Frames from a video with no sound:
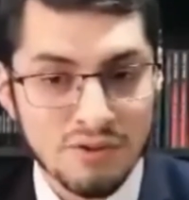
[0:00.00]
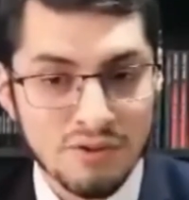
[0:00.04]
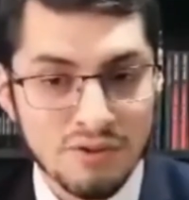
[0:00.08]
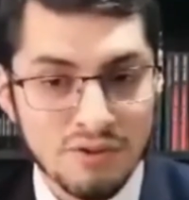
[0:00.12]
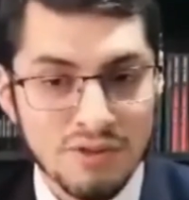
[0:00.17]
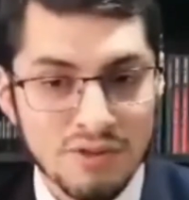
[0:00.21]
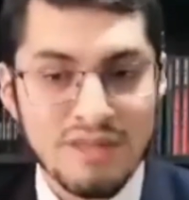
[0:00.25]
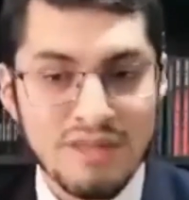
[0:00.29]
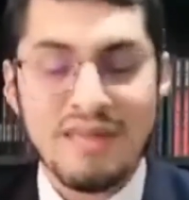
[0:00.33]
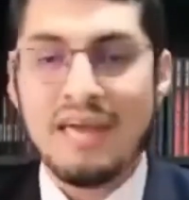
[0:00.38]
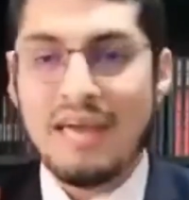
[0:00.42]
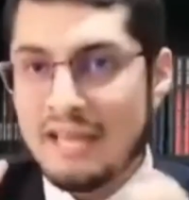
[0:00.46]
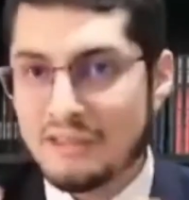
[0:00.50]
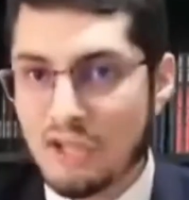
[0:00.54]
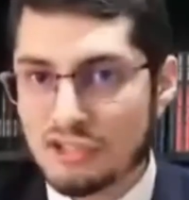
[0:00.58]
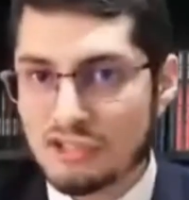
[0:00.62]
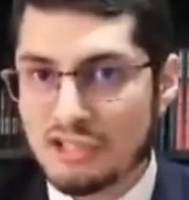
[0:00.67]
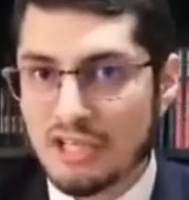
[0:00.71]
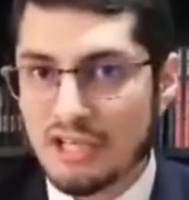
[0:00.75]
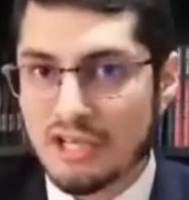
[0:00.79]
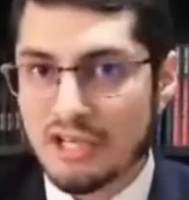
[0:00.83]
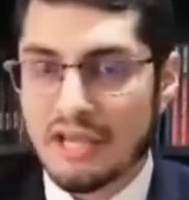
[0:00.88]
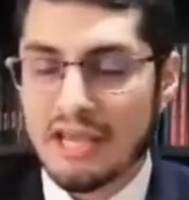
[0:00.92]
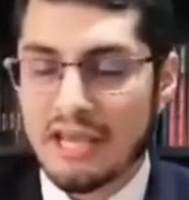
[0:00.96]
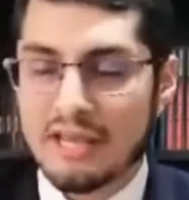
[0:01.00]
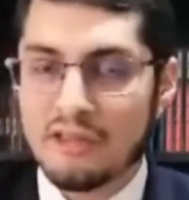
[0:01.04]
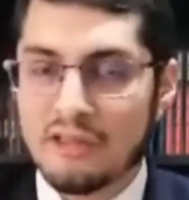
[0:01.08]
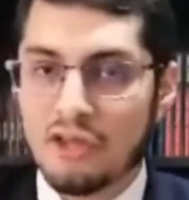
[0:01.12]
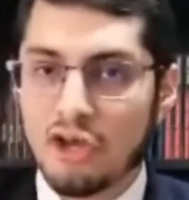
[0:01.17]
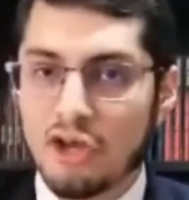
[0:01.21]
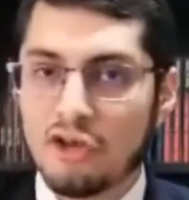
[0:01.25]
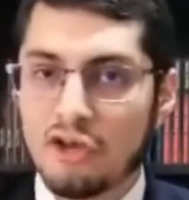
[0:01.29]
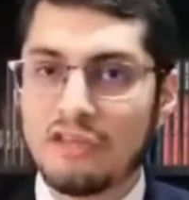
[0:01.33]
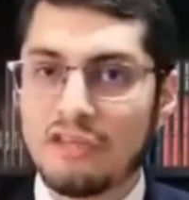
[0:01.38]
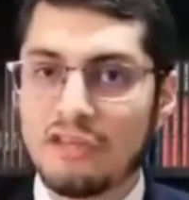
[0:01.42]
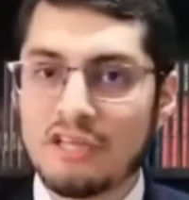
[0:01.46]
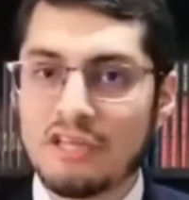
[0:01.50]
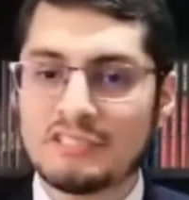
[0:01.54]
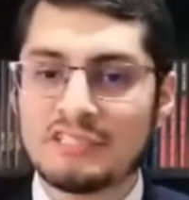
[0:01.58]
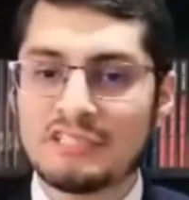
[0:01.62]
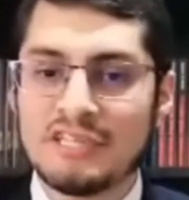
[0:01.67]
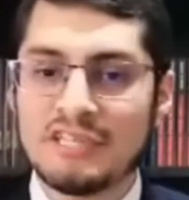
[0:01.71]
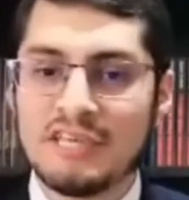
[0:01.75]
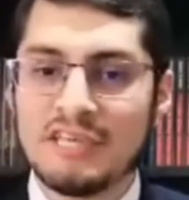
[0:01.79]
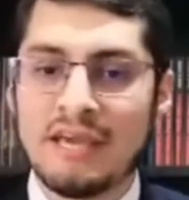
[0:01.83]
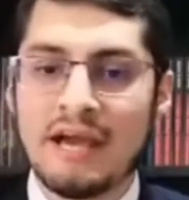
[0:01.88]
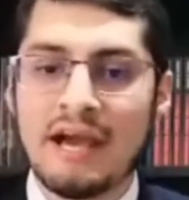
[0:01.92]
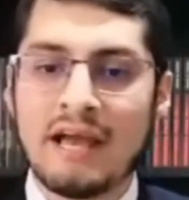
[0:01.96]
Entonces, ¿qué nos decía
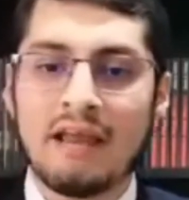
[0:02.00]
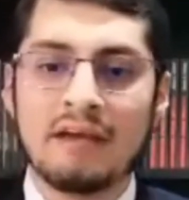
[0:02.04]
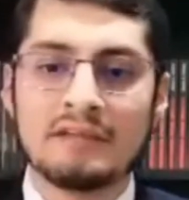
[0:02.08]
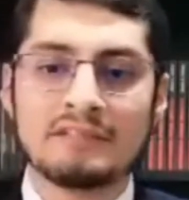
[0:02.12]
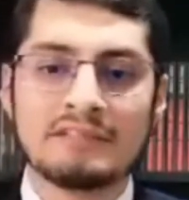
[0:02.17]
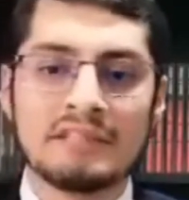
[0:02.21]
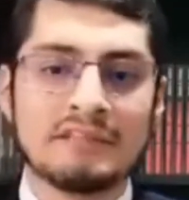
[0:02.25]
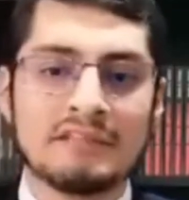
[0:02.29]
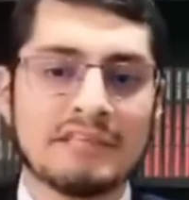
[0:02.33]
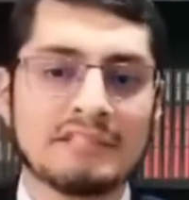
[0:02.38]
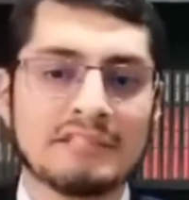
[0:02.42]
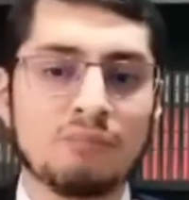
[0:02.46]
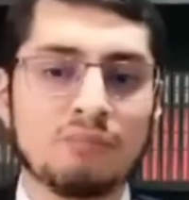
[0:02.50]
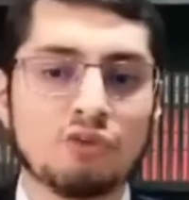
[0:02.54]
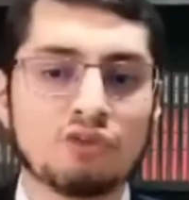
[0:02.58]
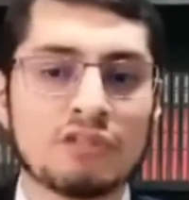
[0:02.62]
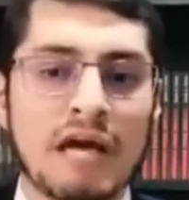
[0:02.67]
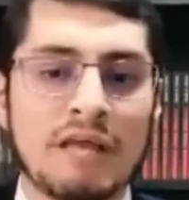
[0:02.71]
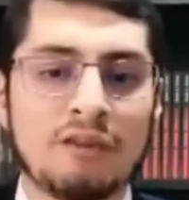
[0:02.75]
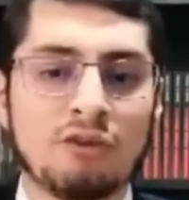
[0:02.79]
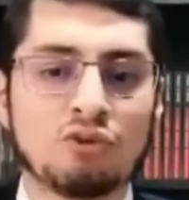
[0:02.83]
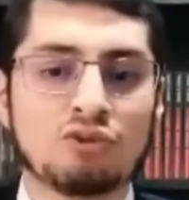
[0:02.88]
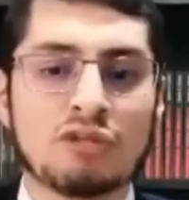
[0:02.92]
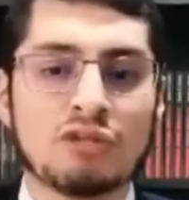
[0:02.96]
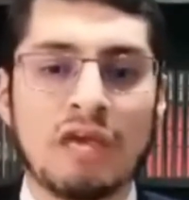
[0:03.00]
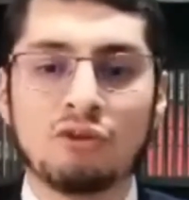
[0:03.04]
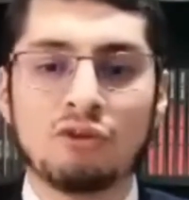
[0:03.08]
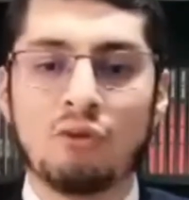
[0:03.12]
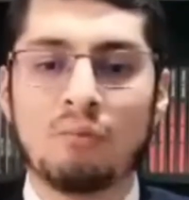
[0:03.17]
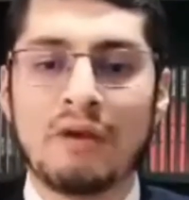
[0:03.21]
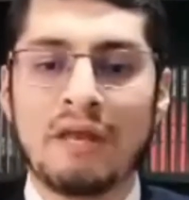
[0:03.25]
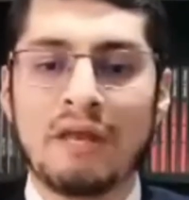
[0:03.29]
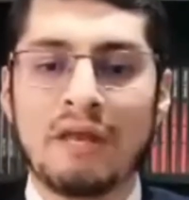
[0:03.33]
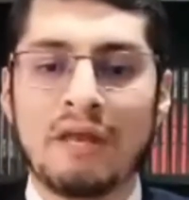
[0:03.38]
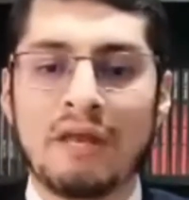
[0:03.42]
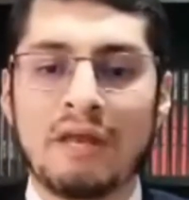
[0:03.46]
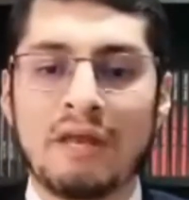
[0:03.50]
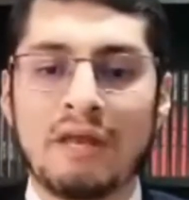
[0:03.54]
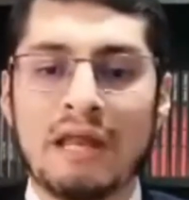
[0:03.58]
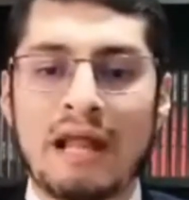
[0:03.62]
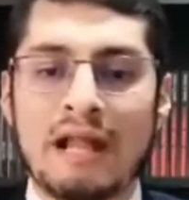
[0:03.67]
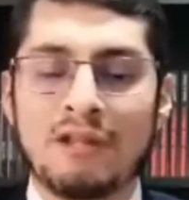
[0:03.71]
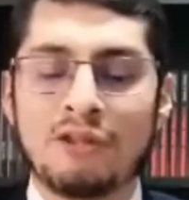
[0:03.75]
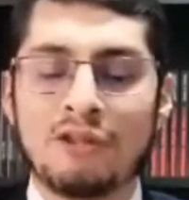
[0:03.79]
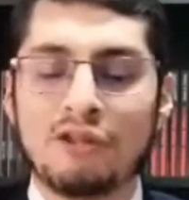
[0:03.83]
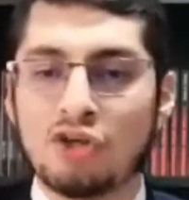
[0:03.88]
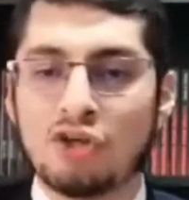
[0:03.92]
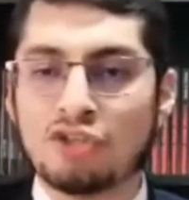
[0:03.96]
Centésimo Sanus en numeral 2 y
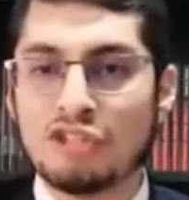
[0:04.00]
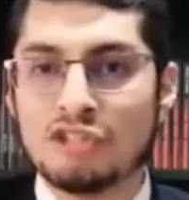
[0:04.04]
3?